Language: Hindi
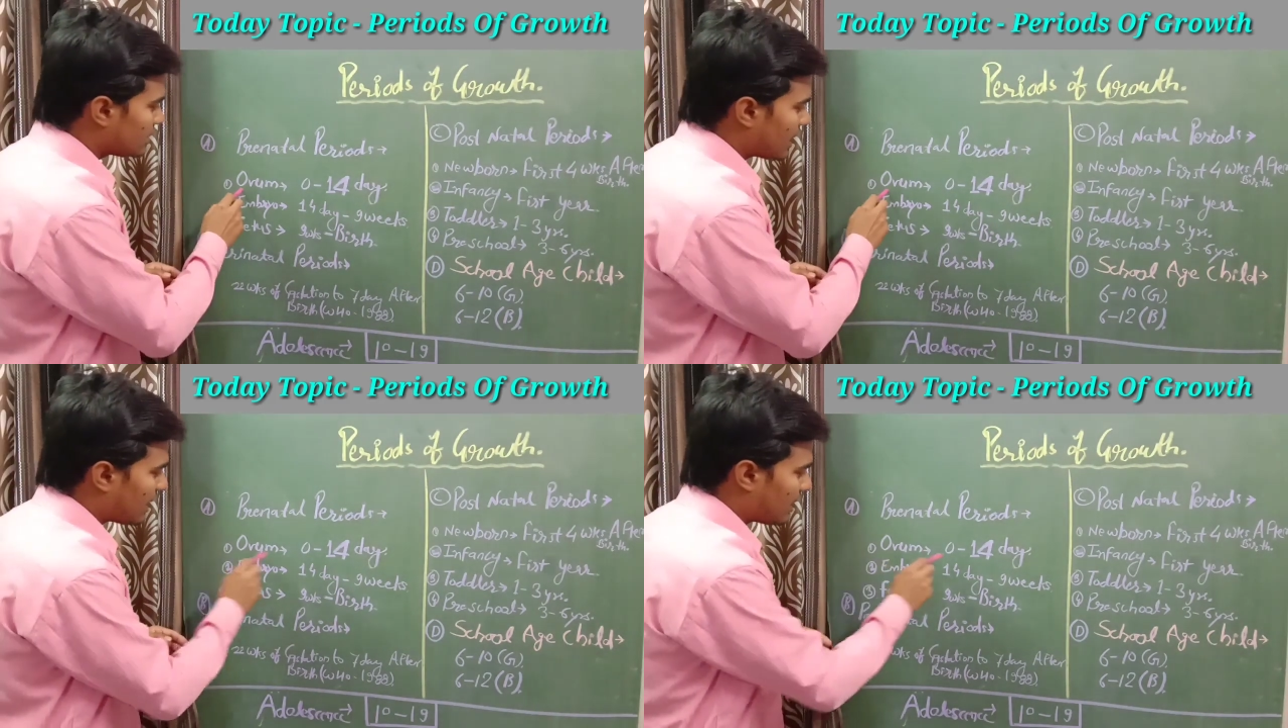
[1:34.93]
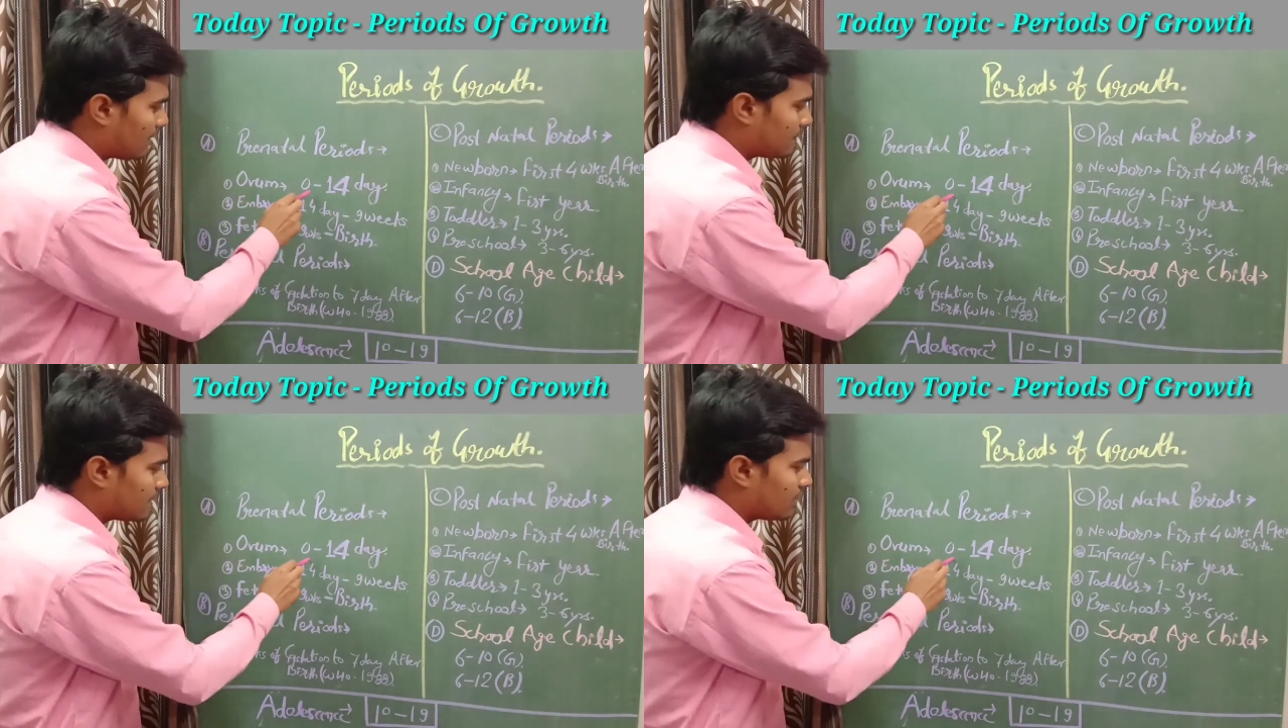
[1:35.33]

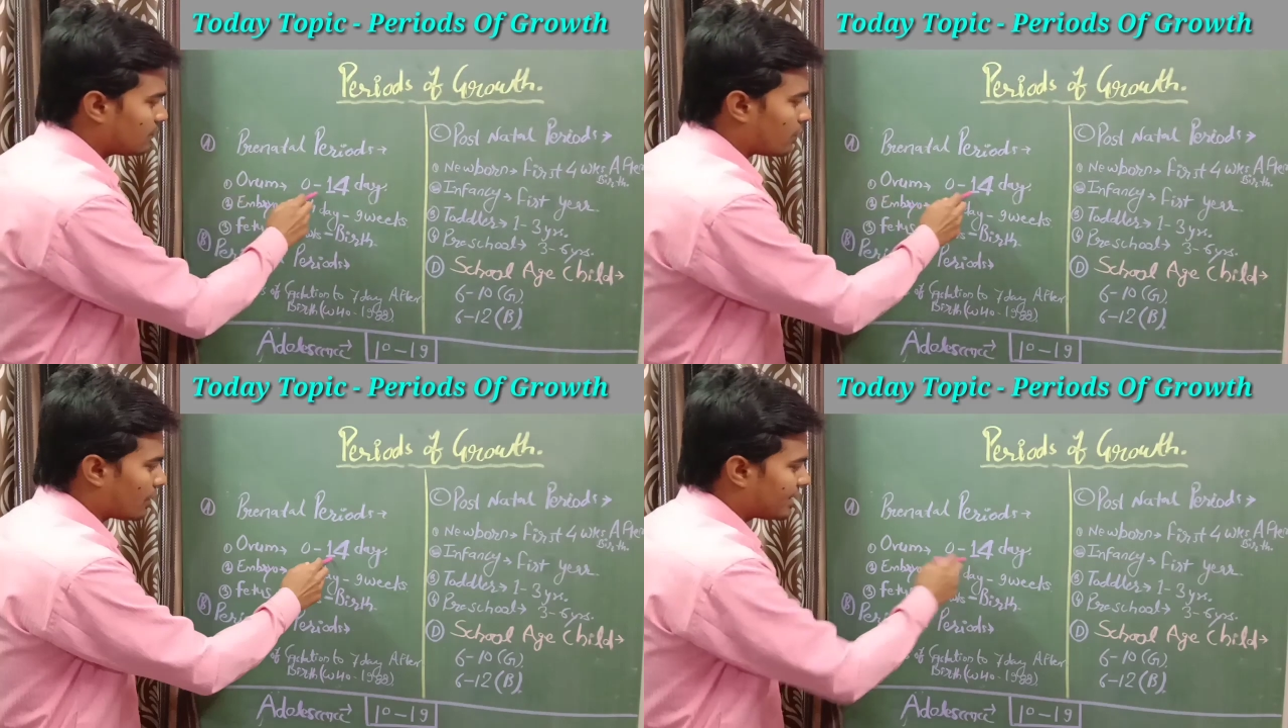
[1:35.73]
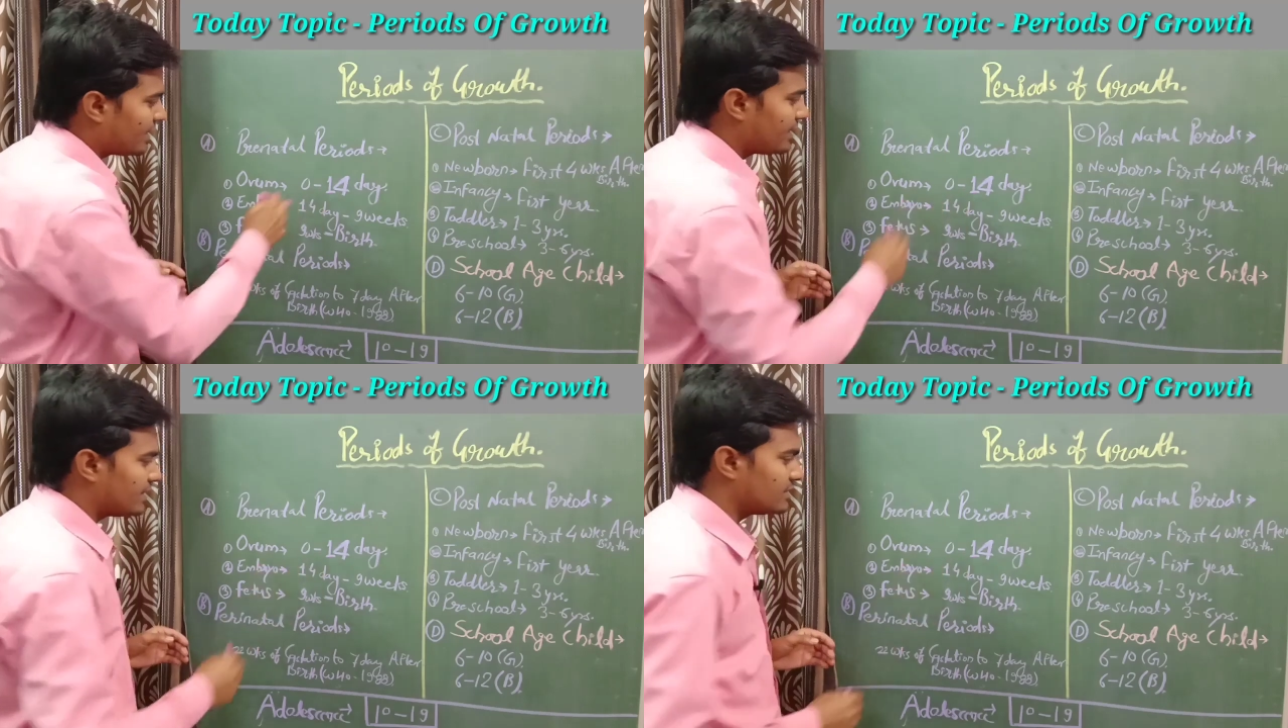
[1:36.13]
यहाँ पर
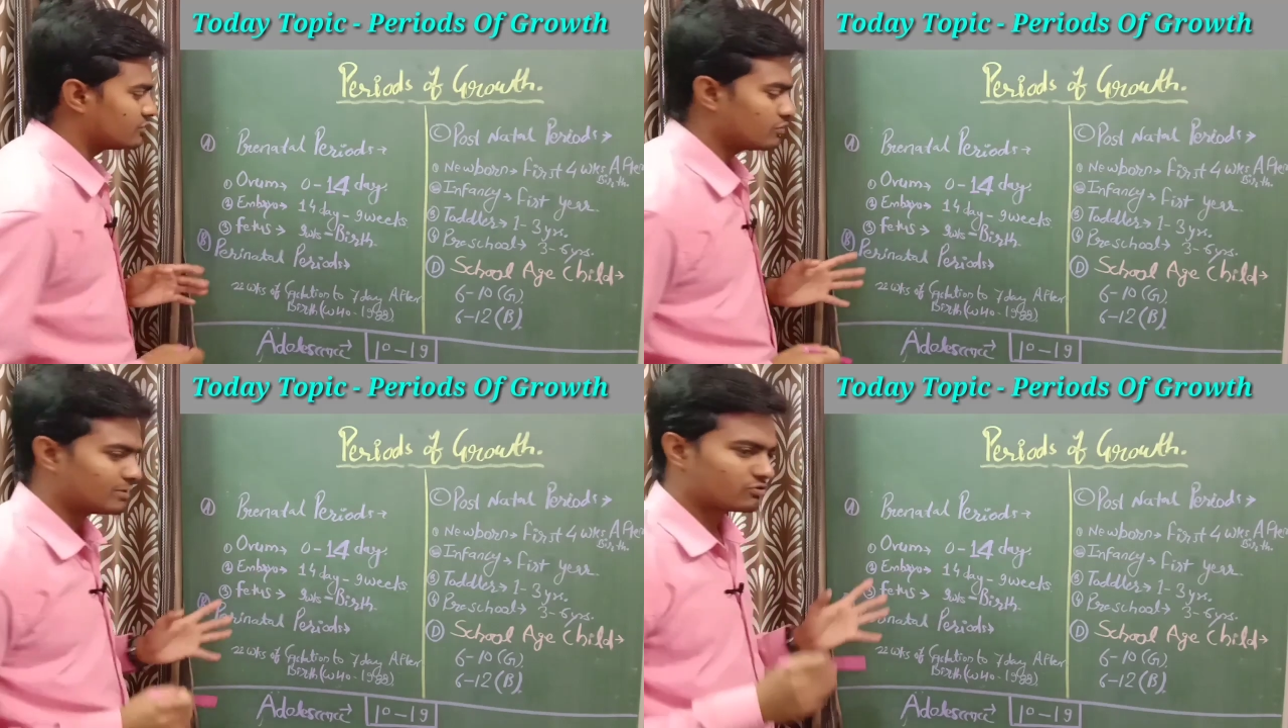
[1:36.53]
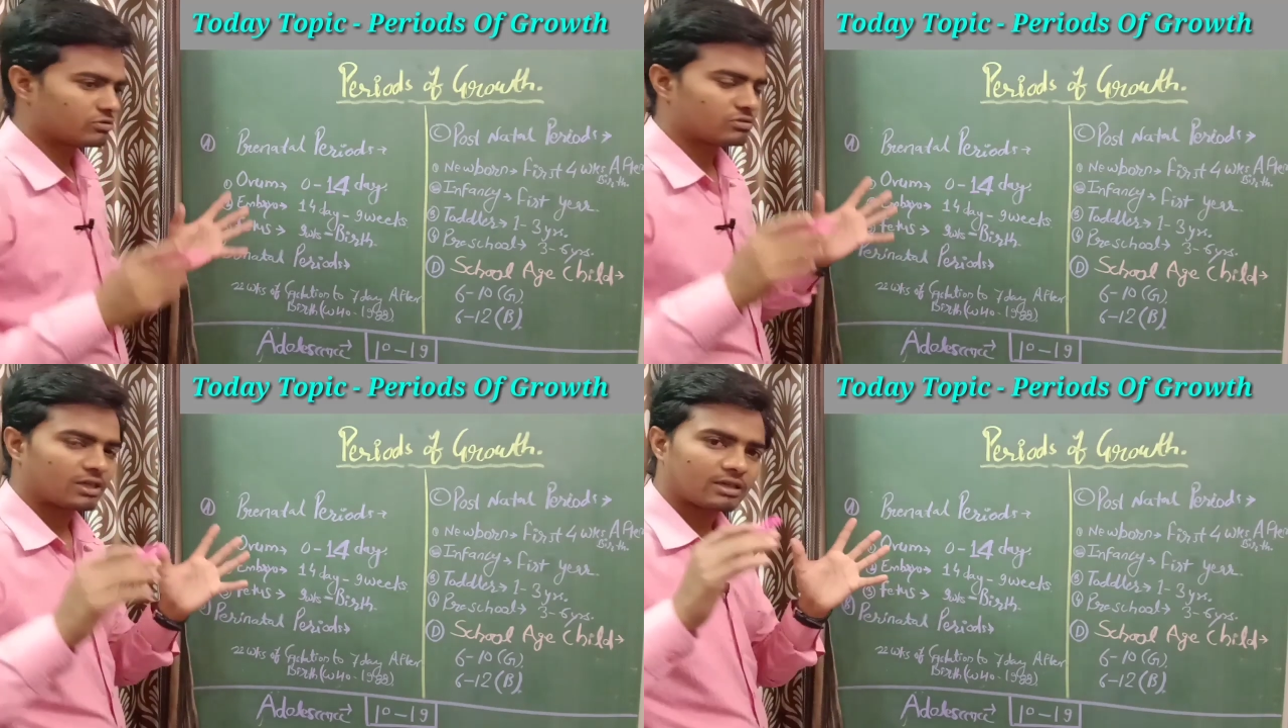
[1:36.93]
फोर्टीन डेज जो
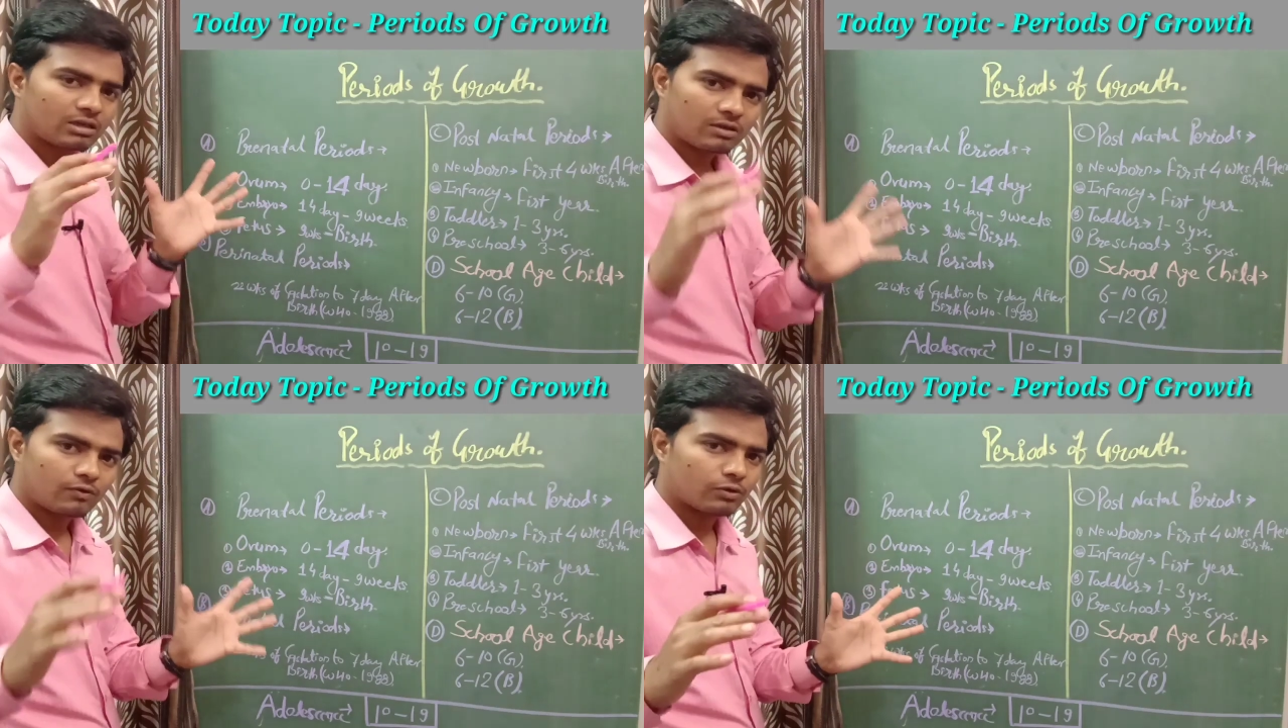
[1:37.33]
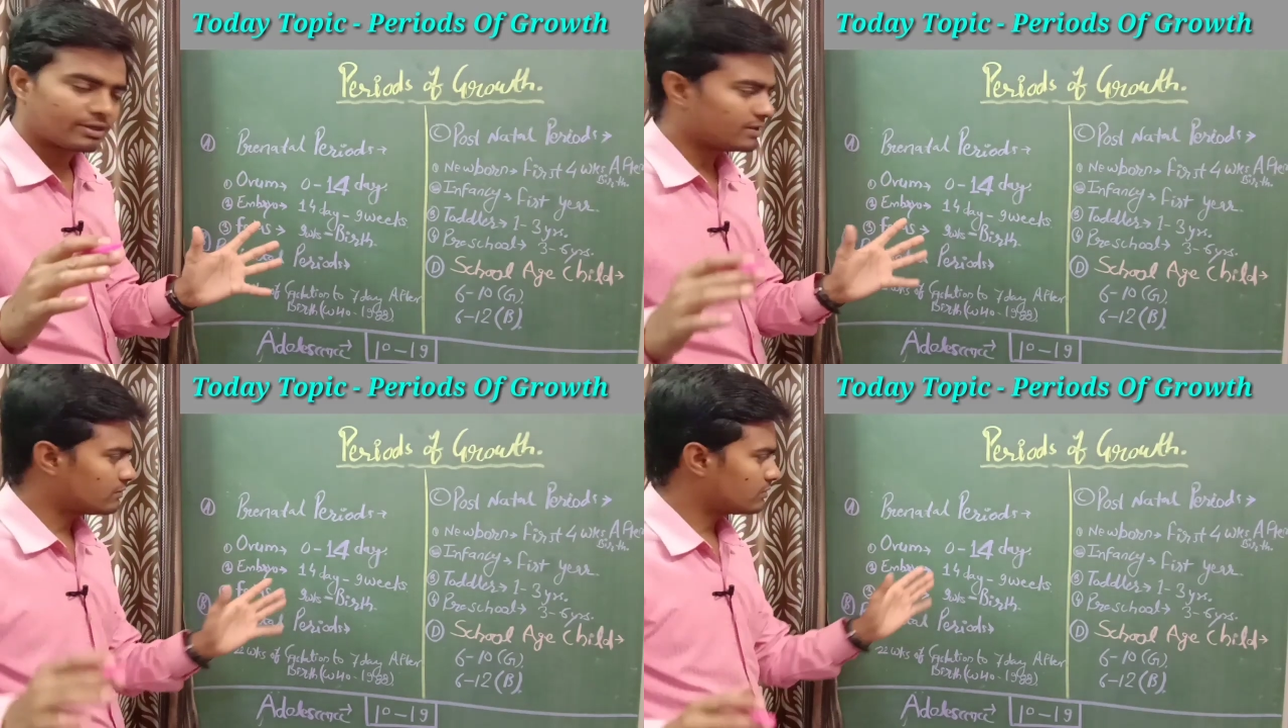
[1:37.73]
मेंस्ट्रुअल साइकिल का
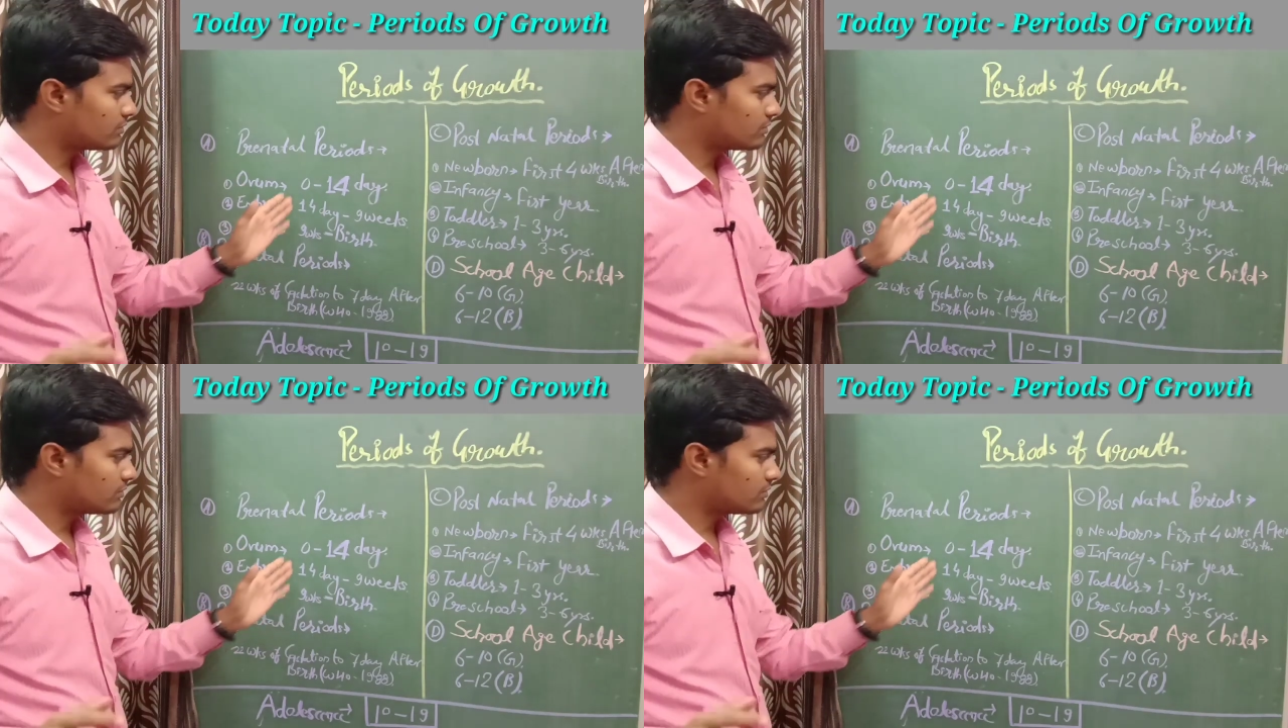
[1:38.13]
फोर्टीन